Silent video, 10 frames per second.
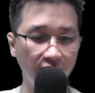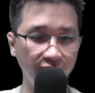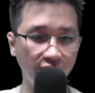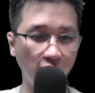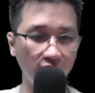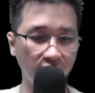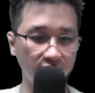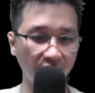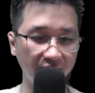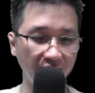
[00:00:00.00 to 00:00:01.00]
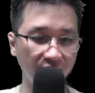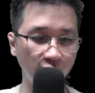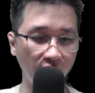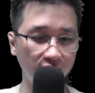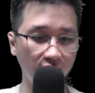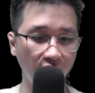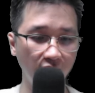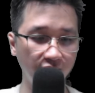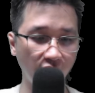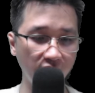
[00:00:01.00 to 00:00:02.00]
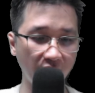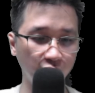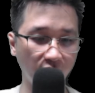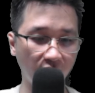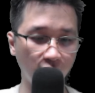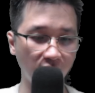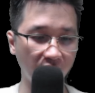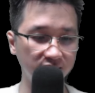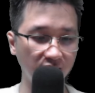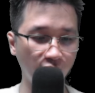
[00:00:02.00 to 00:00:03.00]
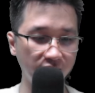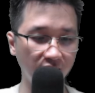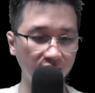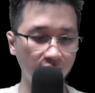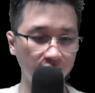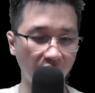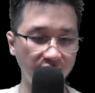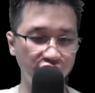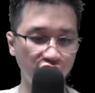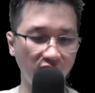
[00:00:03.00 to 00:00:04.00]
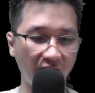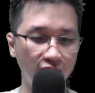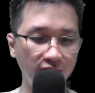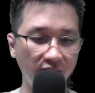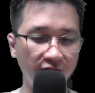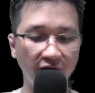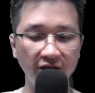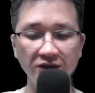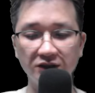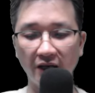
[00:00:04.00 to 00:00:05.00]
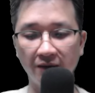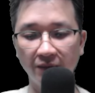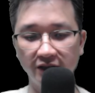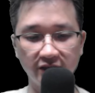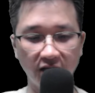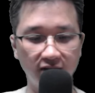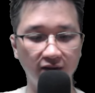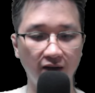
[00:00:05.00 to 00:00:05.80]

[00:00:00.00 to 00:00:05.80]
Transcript: Vô lượng thánh thiền quyết, võ đạo tuyệt học ban sơ của nhân tộc, ẩn chứa áo nghĩa vĩnh sinh bất diệt.